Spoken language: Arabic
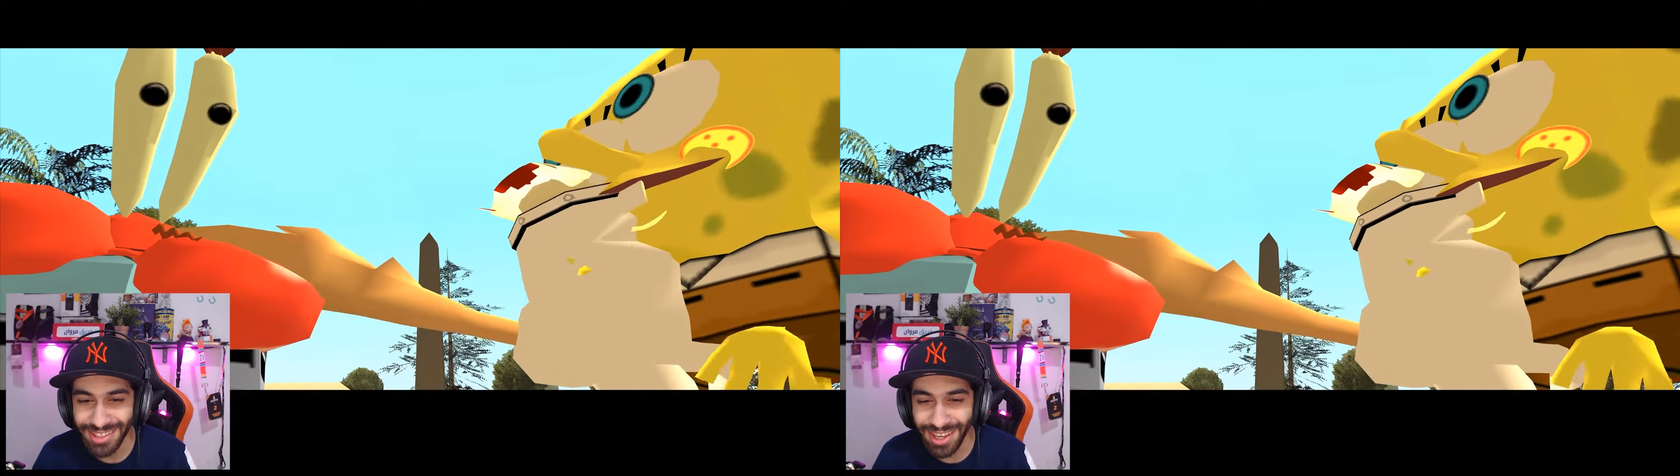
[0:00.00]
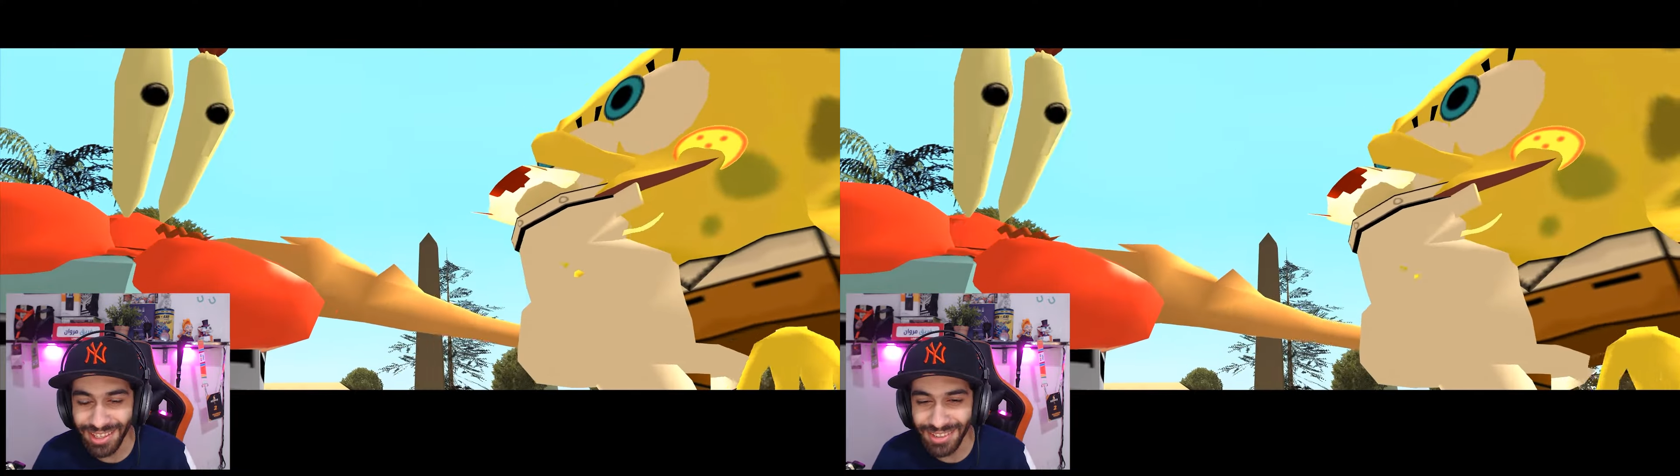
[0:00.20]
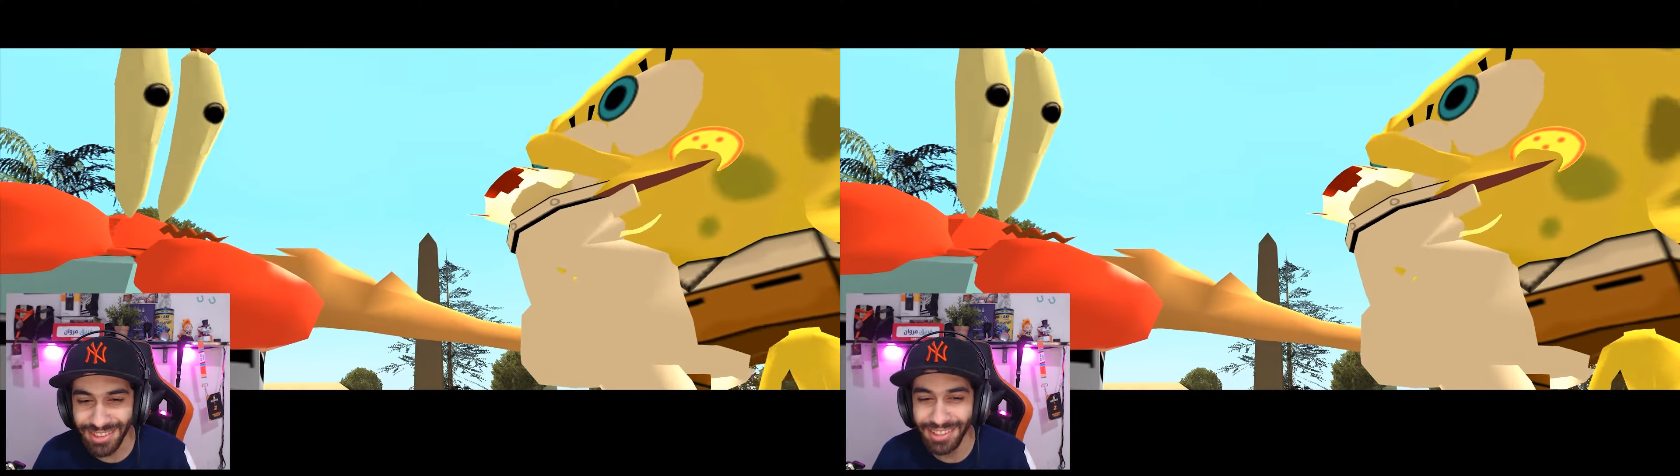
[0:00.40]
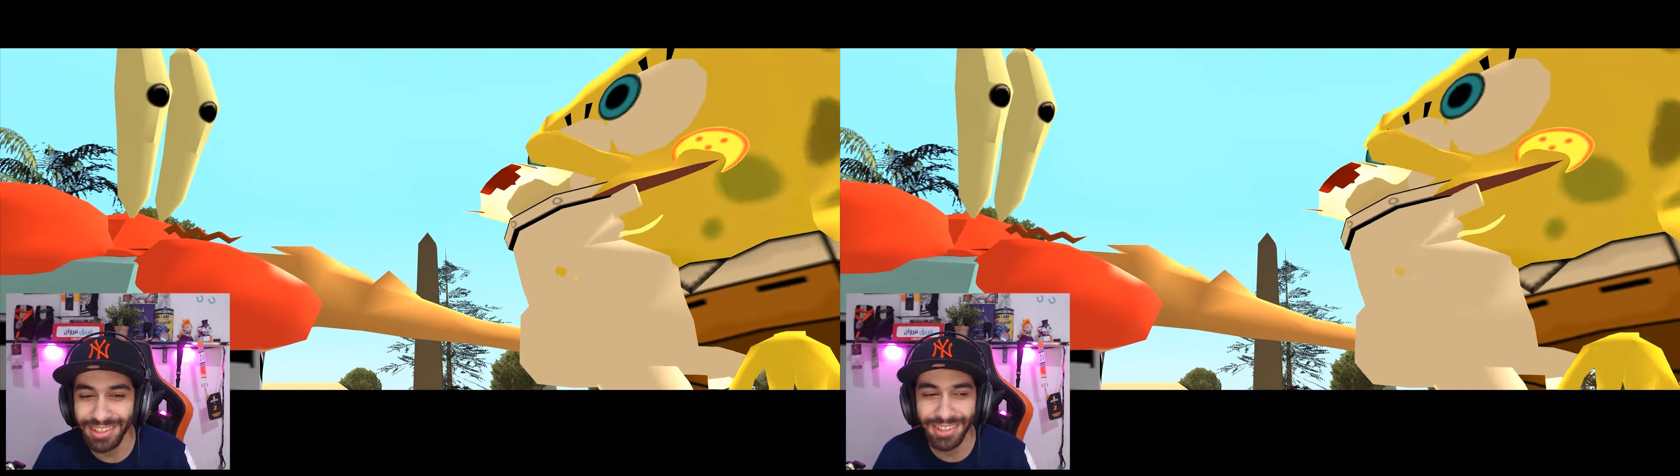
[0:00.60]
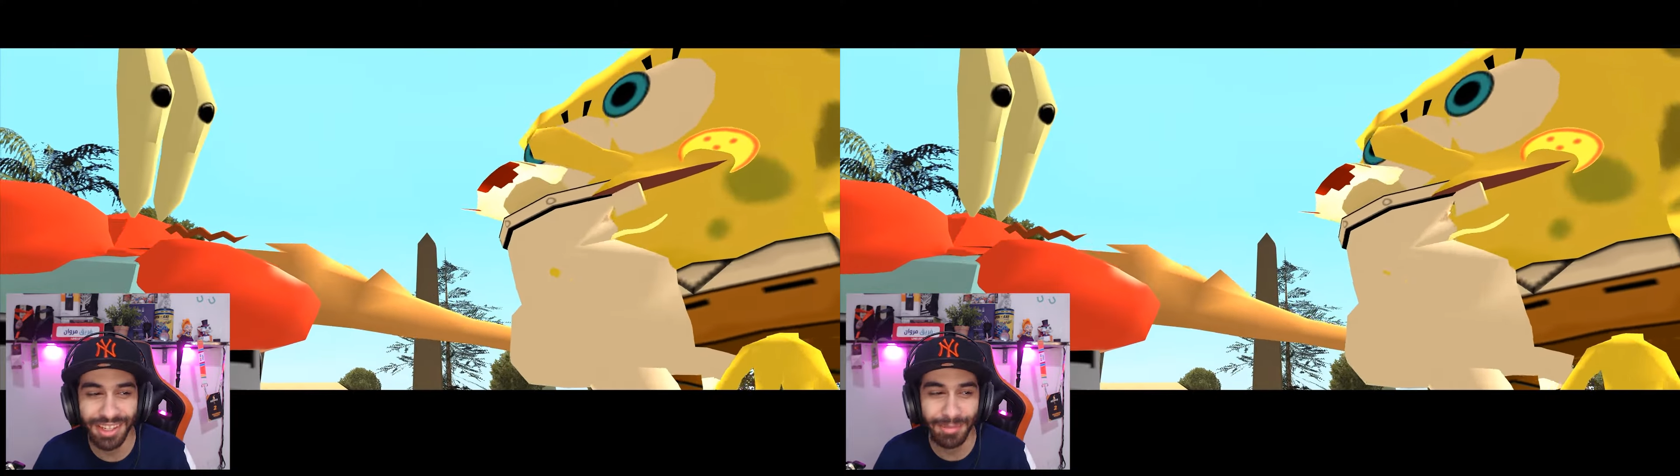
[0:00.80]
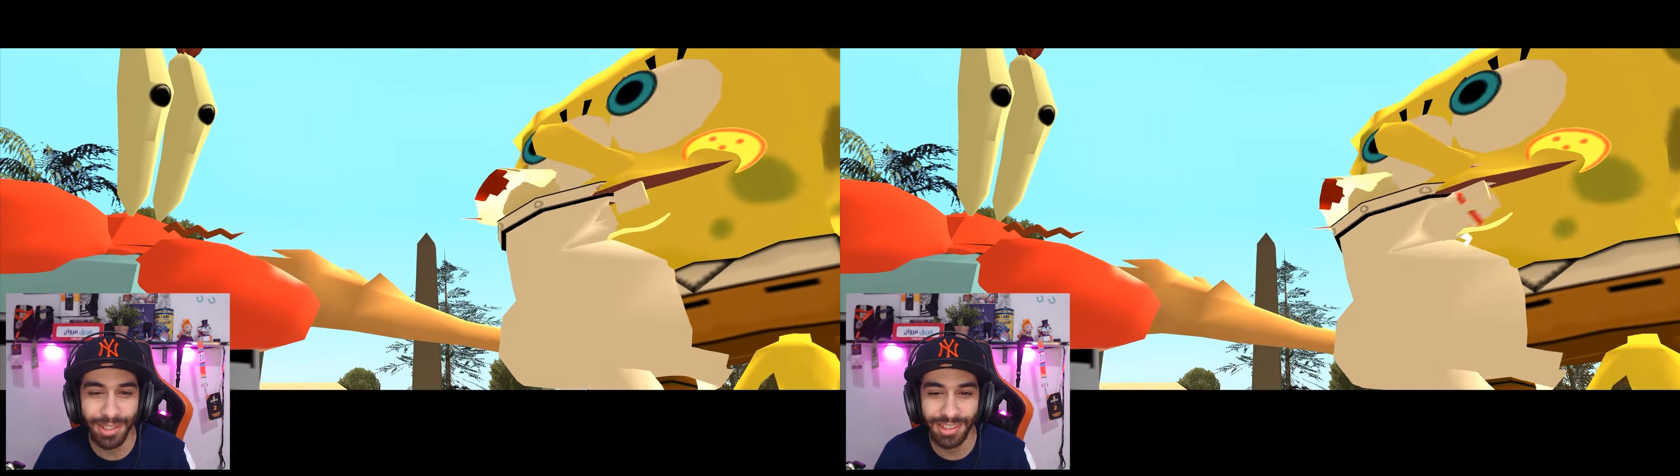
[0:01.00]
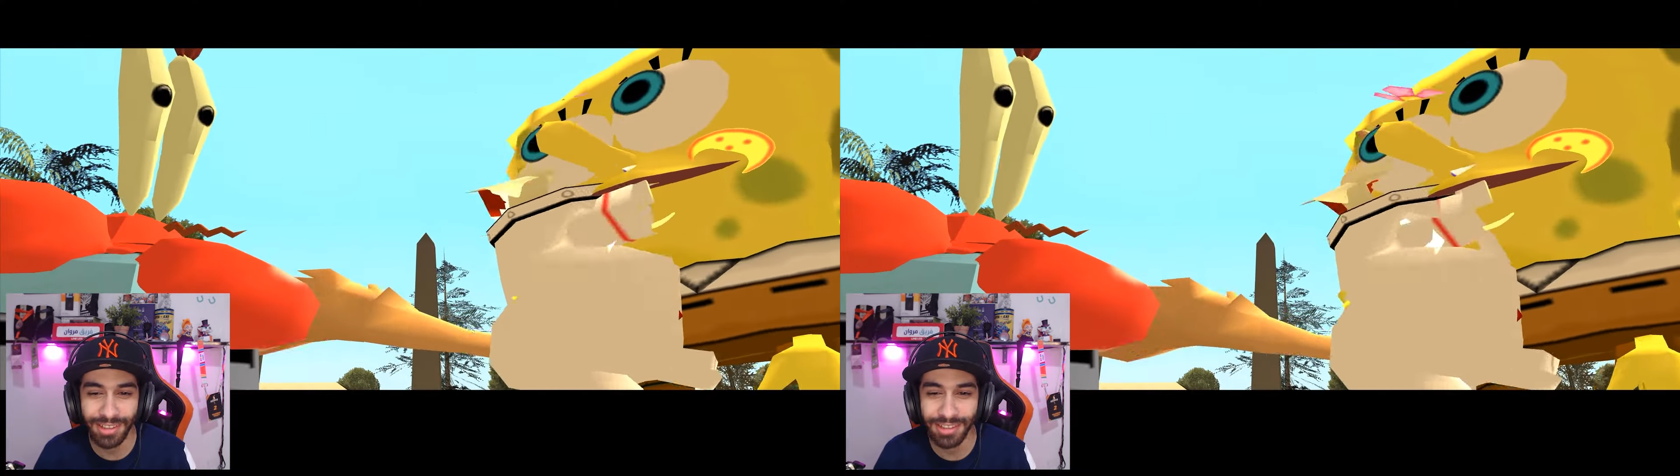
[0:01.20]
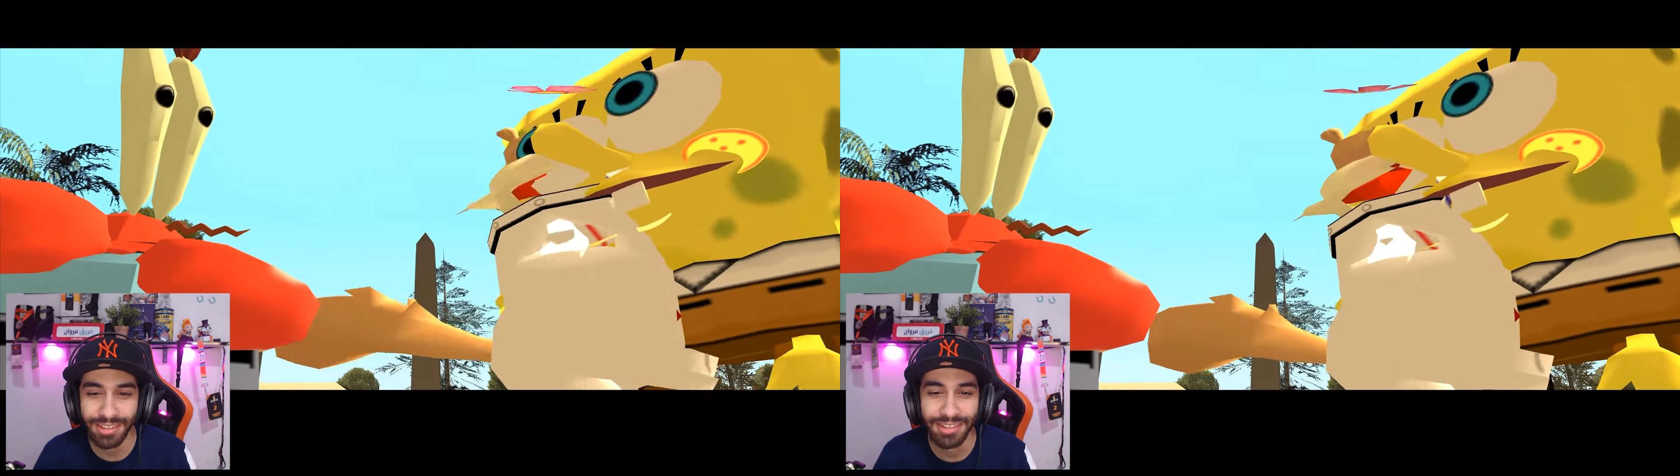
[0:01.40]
ساندي عامله ايه